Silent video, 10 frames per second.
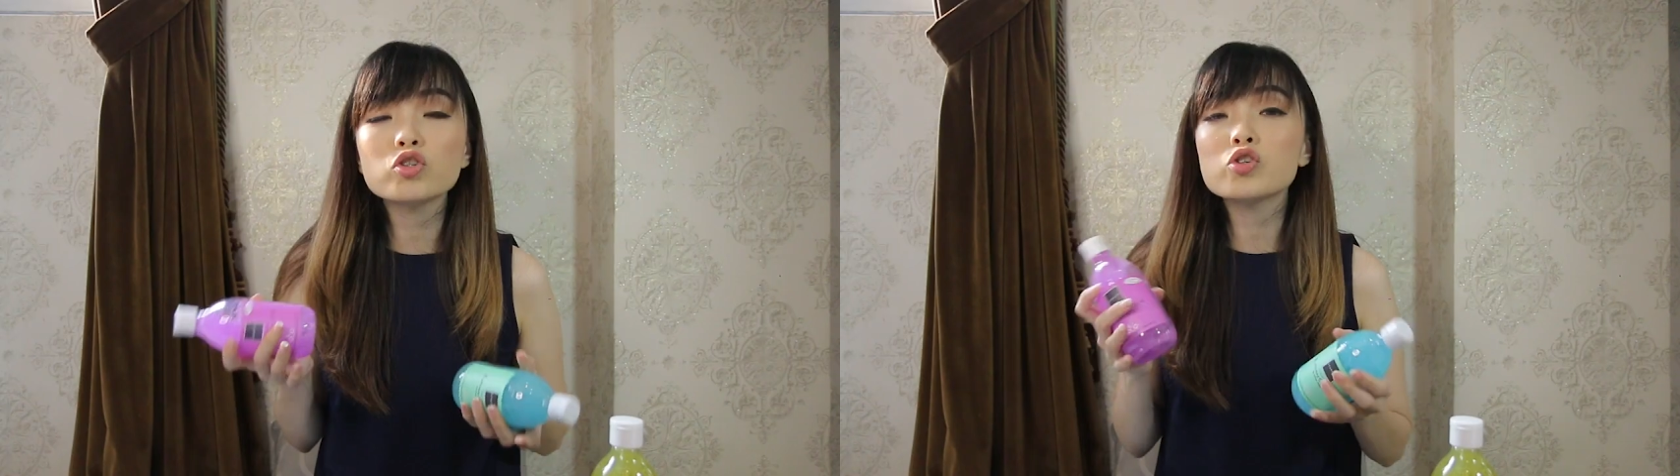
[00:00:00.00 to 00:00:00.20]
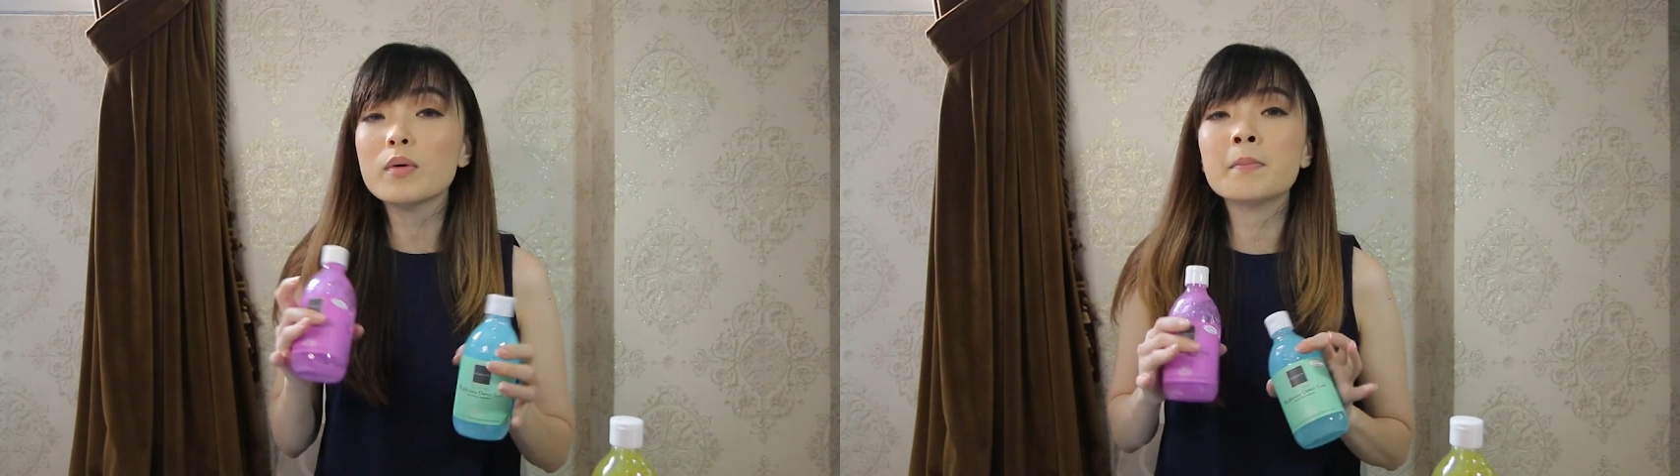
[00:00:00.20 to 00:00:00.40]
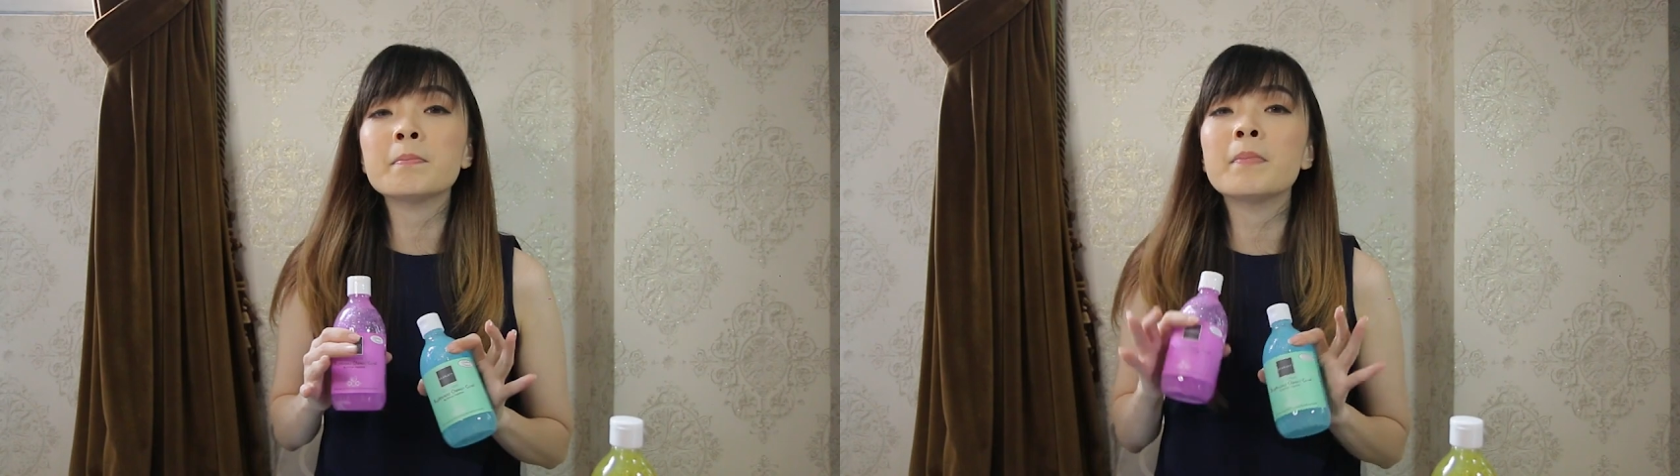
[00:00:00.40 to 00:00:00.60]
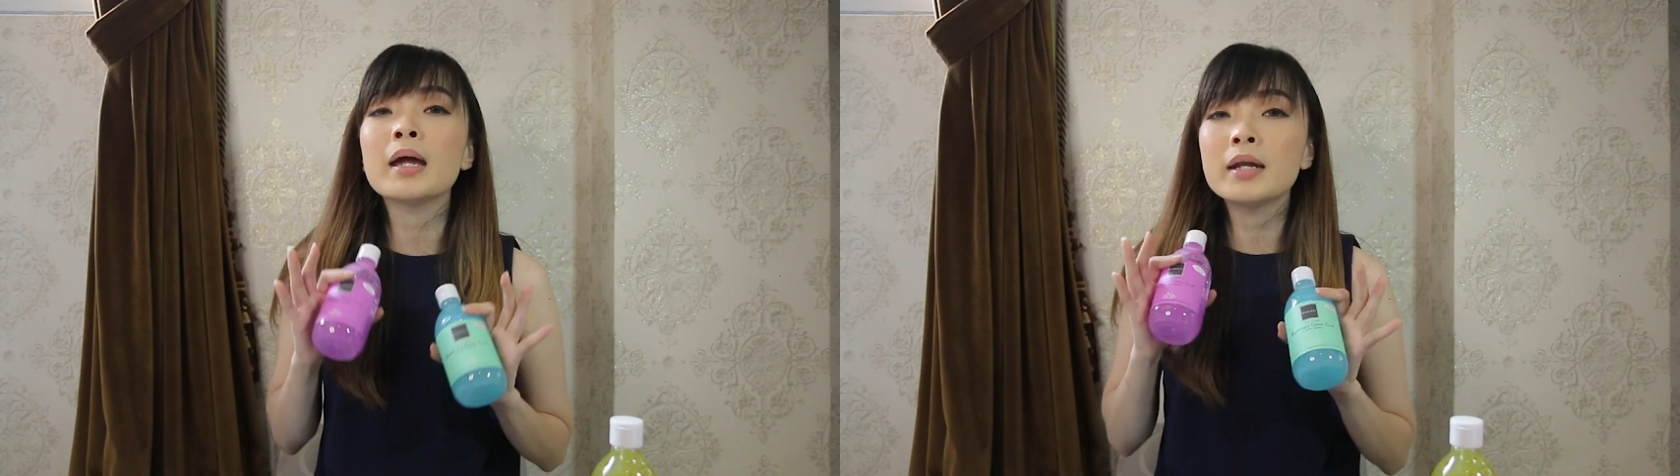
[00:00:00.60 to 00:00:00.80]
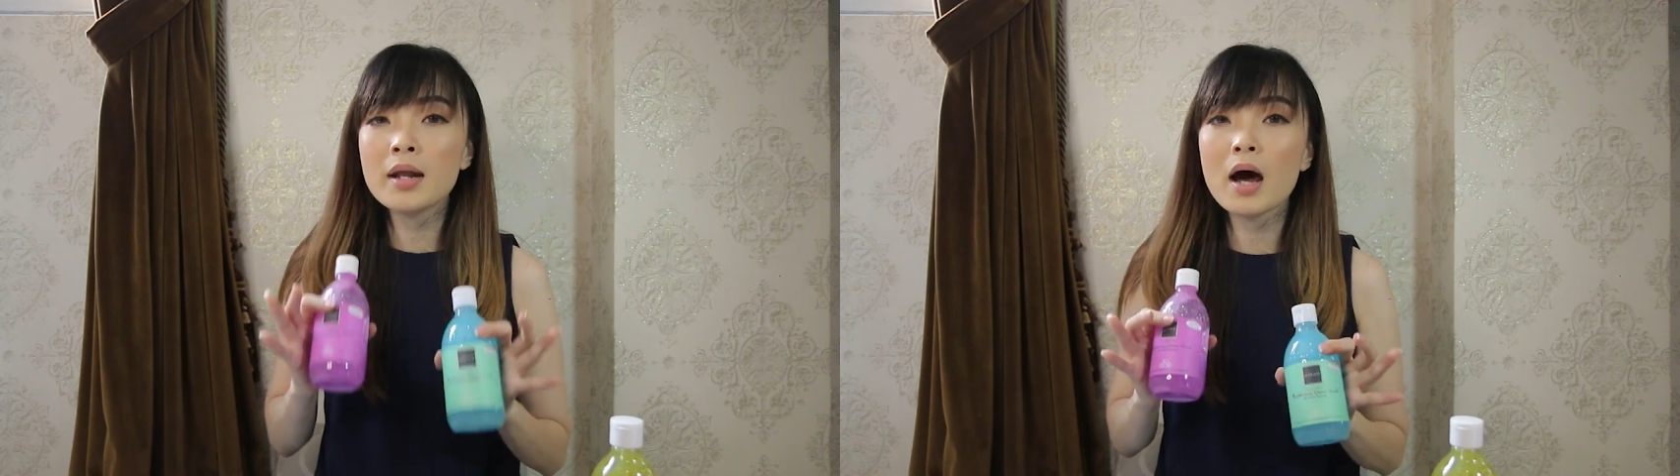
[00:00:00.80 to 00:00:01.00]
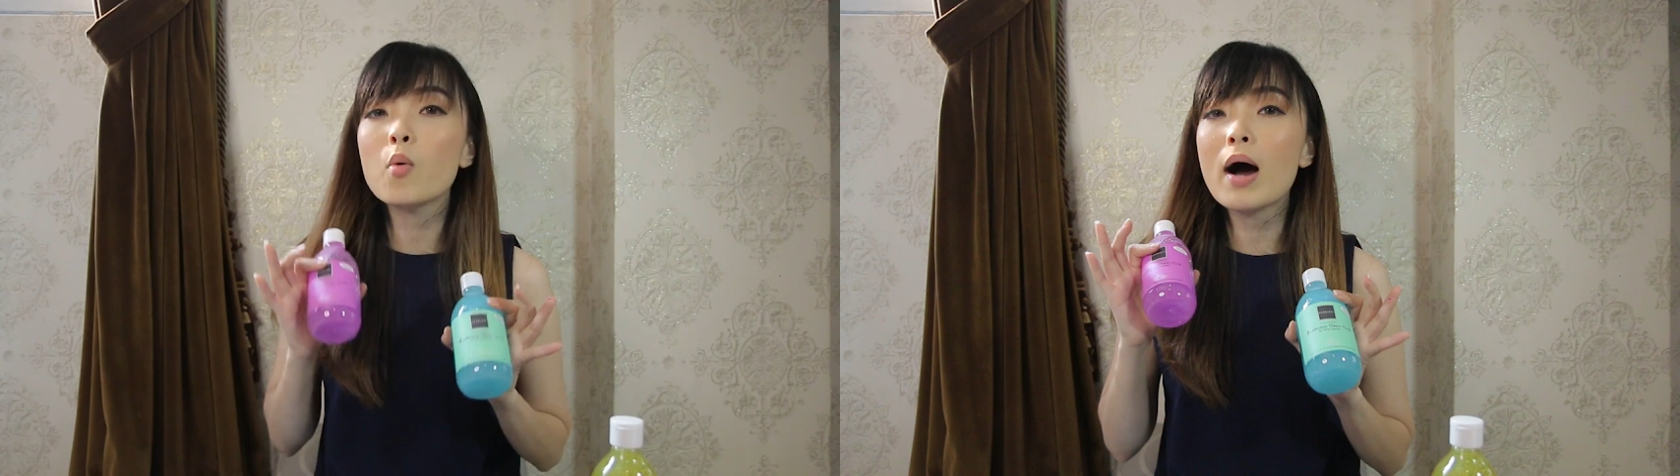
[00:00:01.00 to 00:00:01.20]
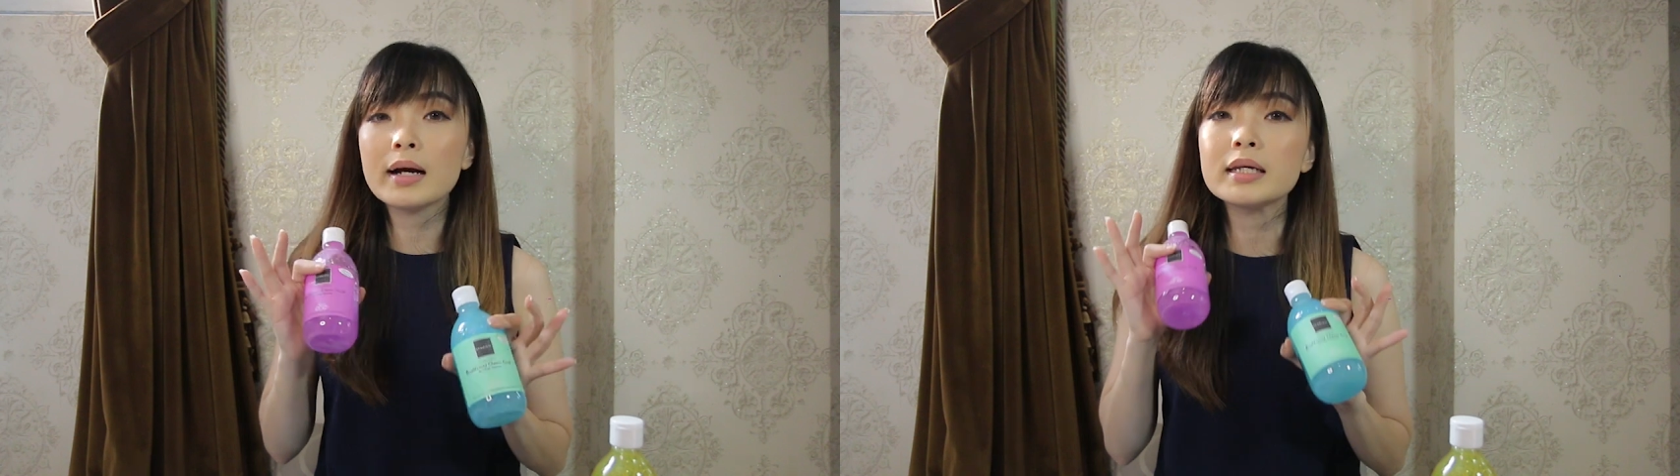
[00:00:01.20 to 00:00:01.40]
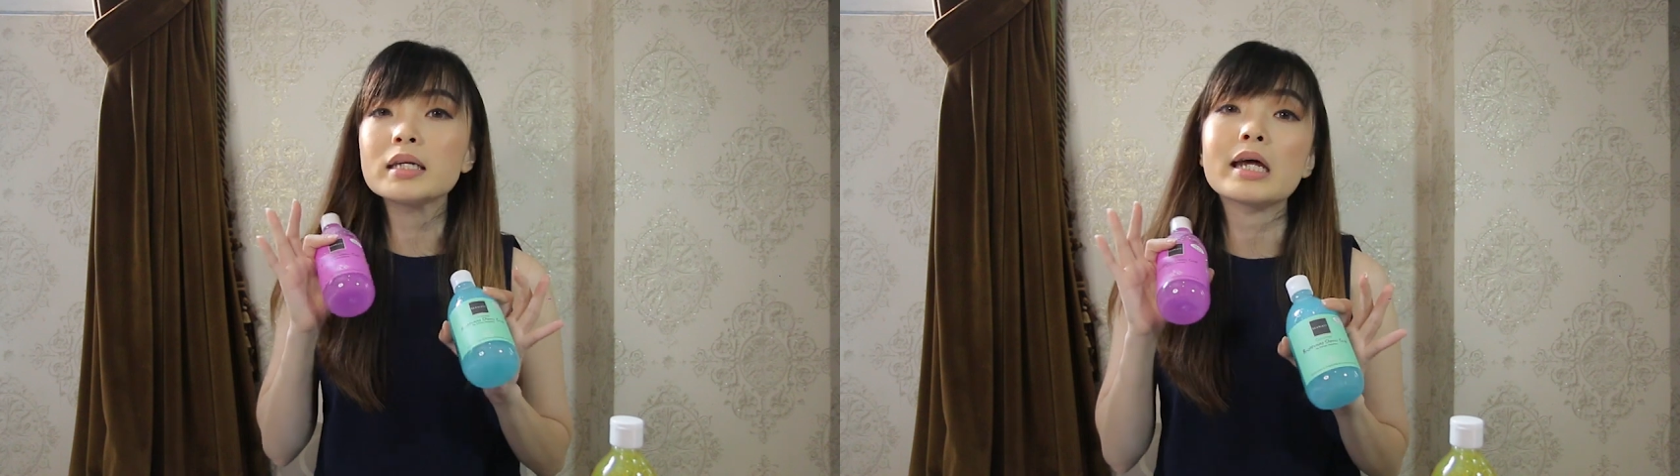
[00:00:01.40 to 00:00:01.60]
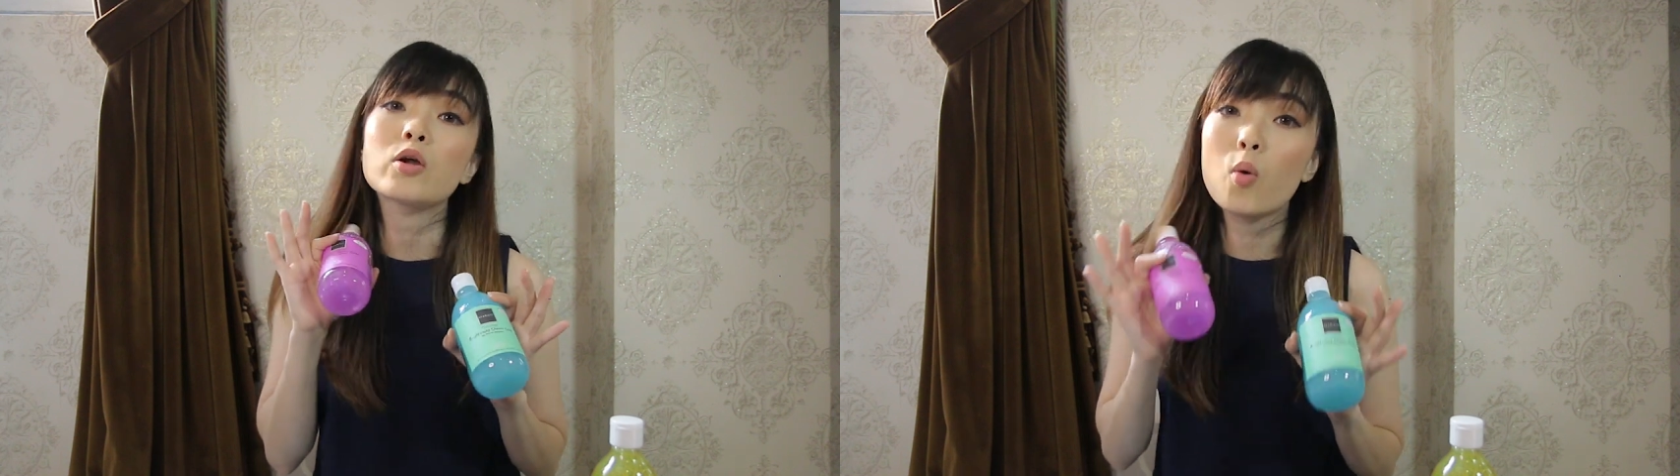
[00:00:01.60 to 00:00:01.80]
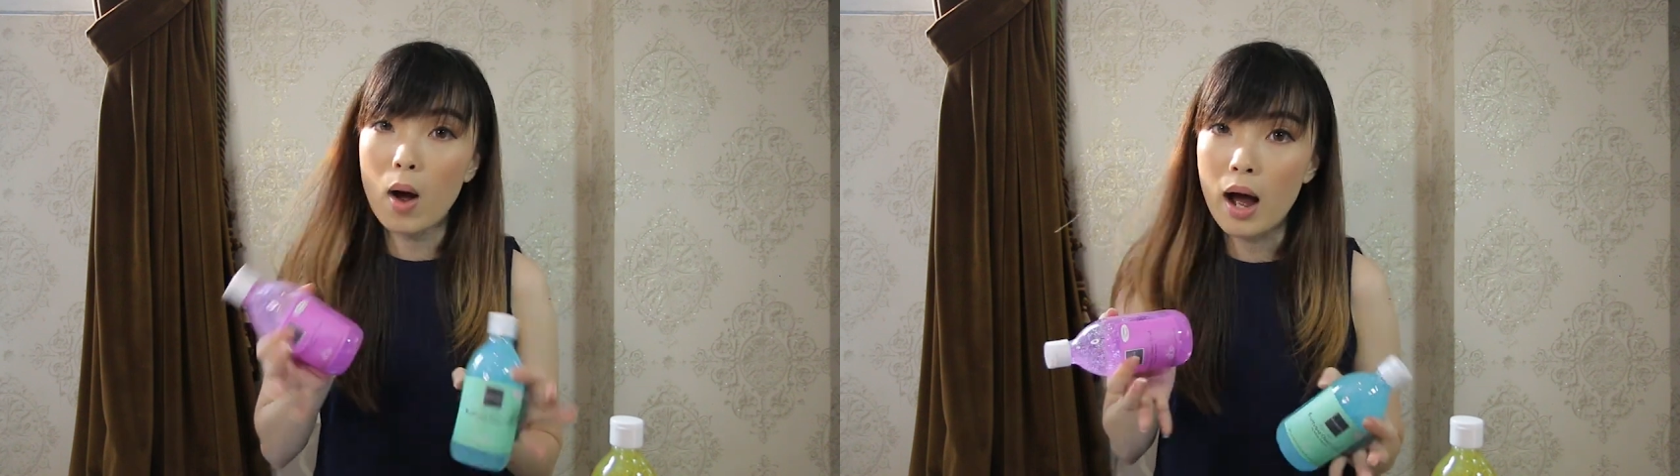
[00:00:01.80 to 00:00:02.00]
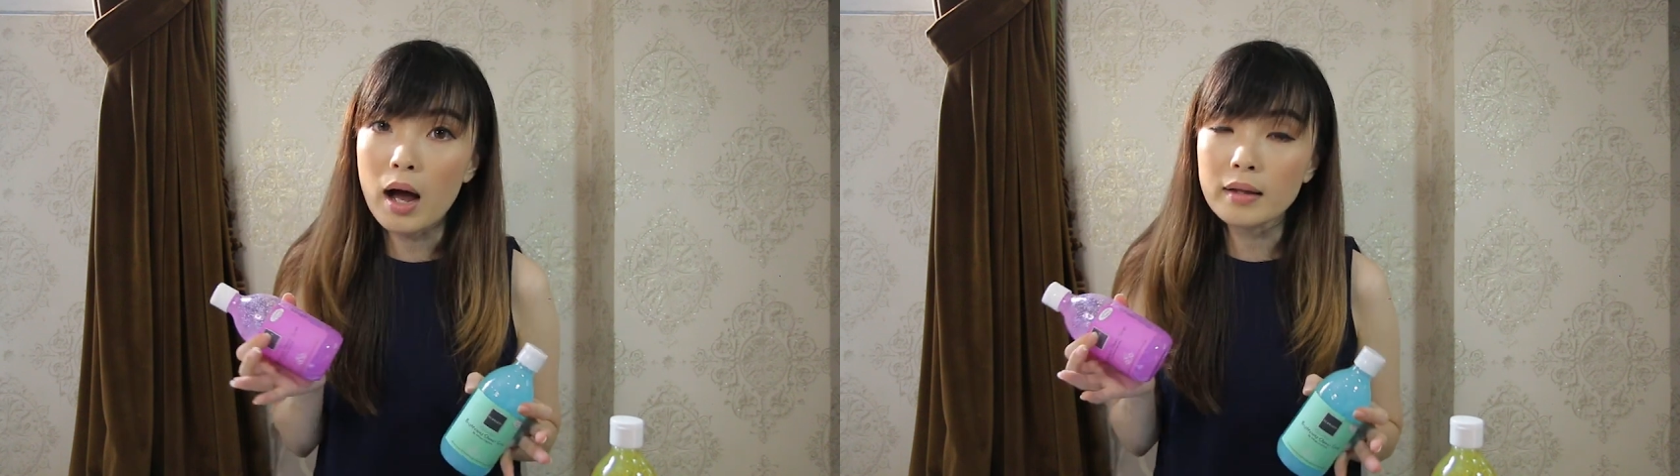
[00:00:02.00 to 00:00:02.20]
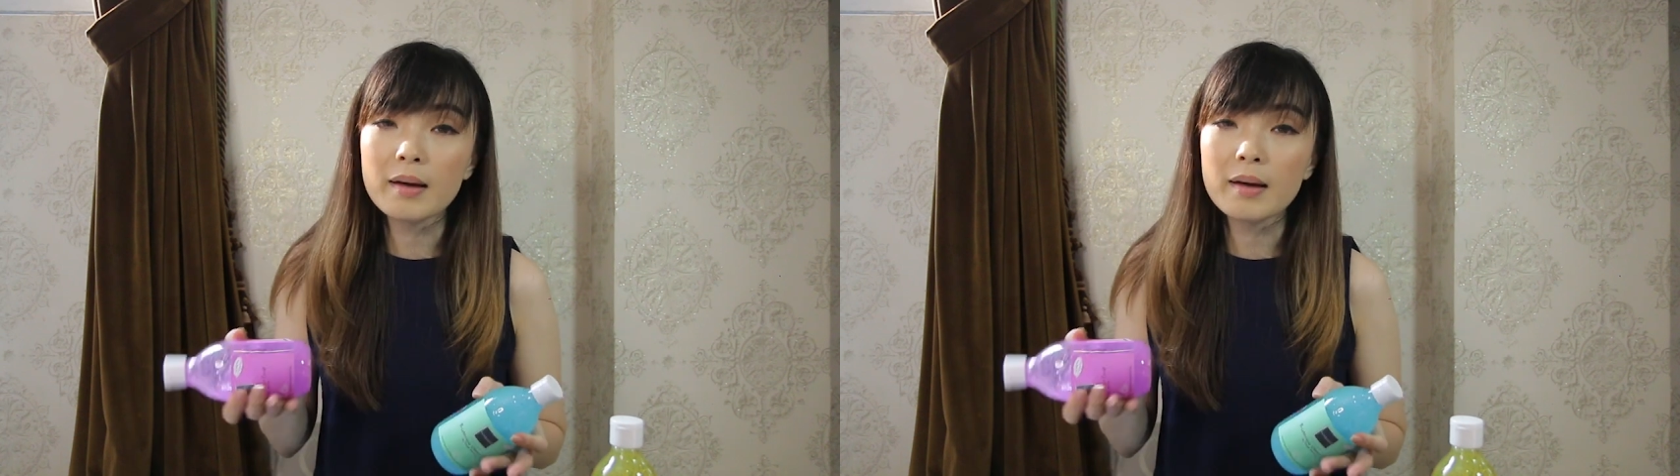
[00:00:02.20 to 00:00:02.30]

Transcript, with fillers: Itu cuman beda wanginya doang,